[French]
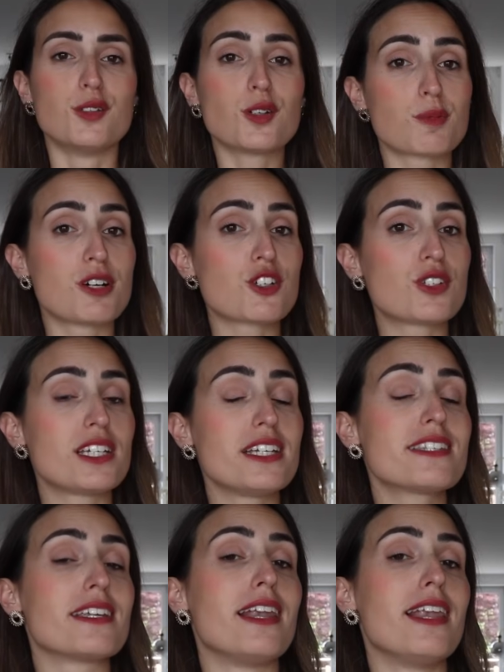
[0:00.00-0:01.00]
Donc moi
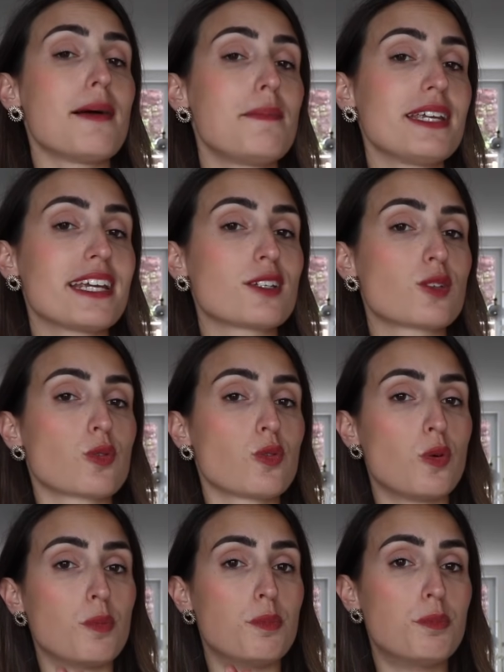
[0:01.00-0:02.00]
j'utilise
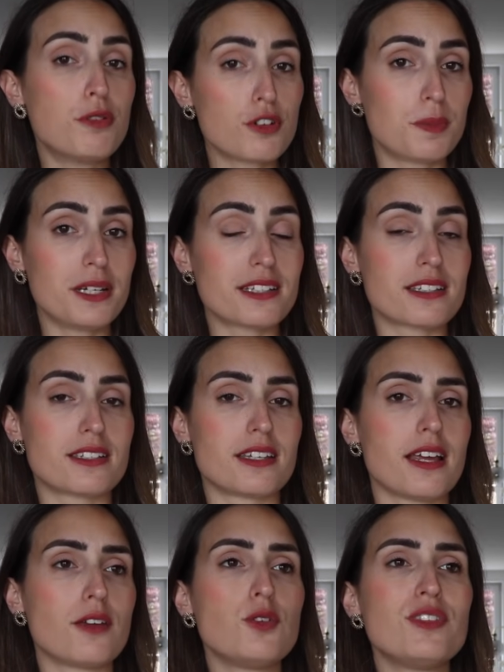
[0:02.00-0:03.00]
l'application BookBeat,
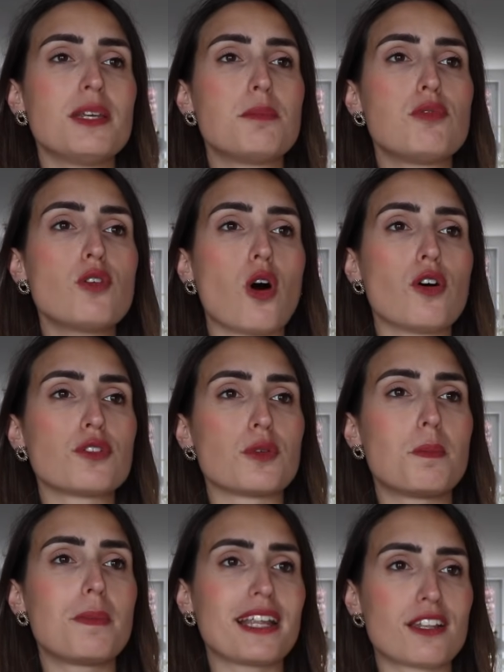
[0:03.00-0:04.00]
c'est une des plus
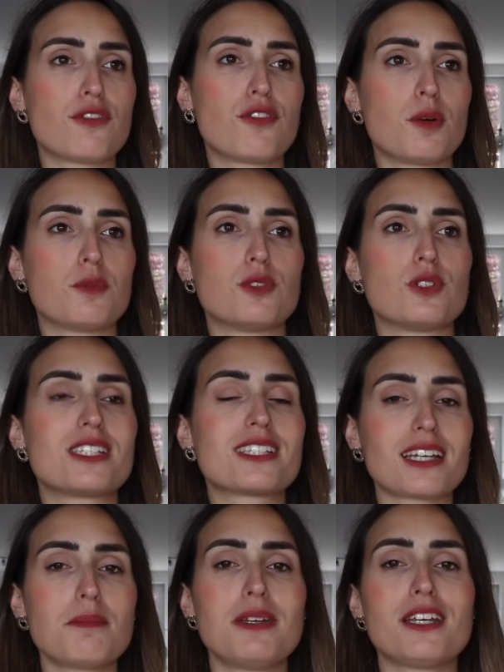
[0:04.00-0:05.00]
grandes plateformes de
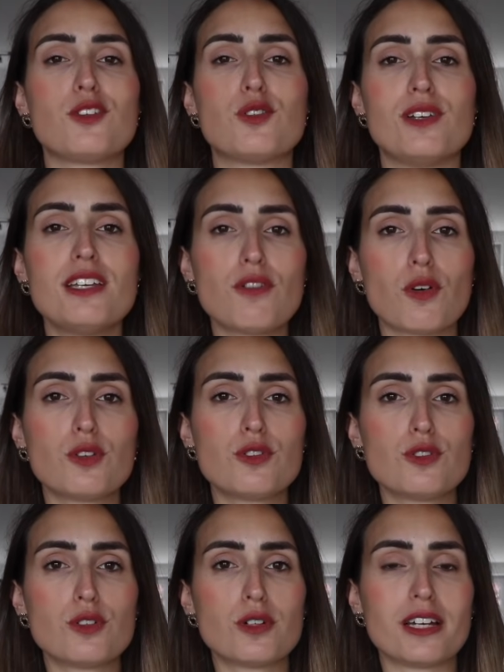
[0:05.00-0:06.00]
streaming de livres
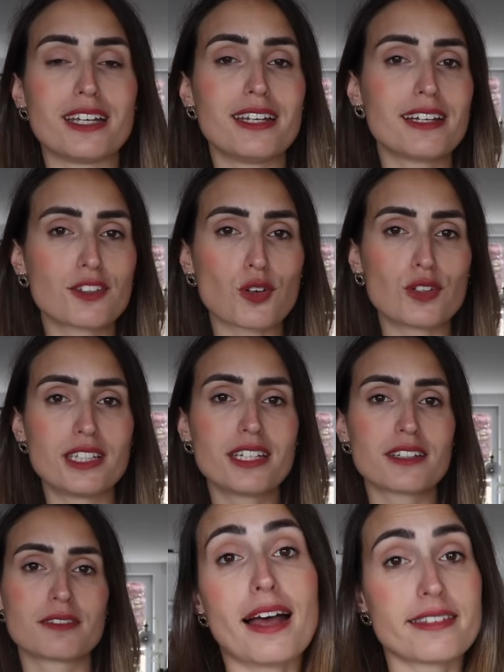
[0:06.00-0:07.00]
audio et
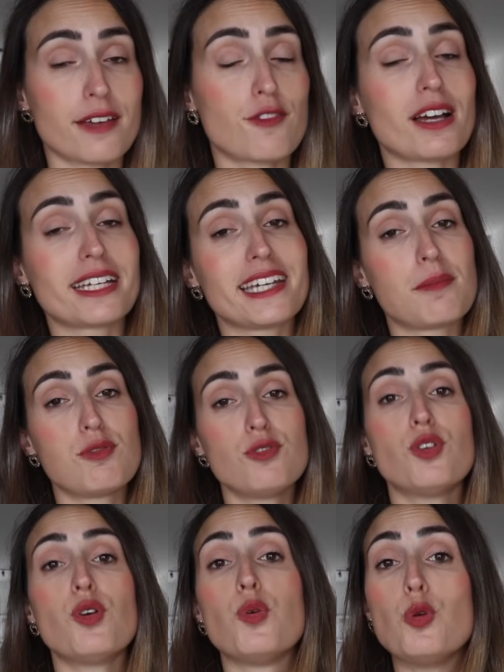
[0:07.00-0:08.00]
électroniques. À savoir qu'il y a plus
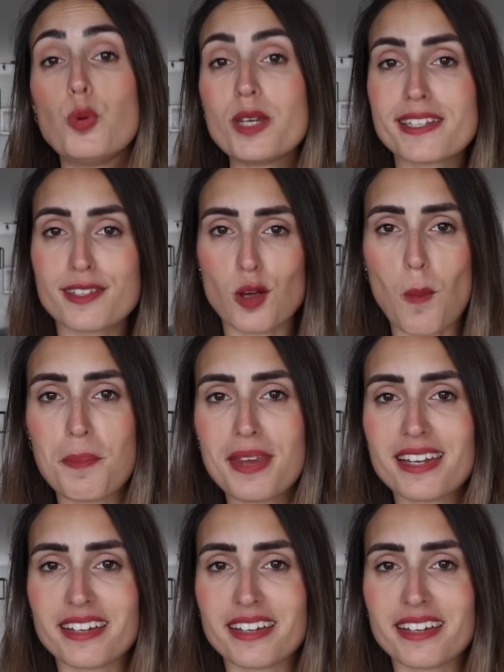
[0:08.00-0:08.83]
de 800 000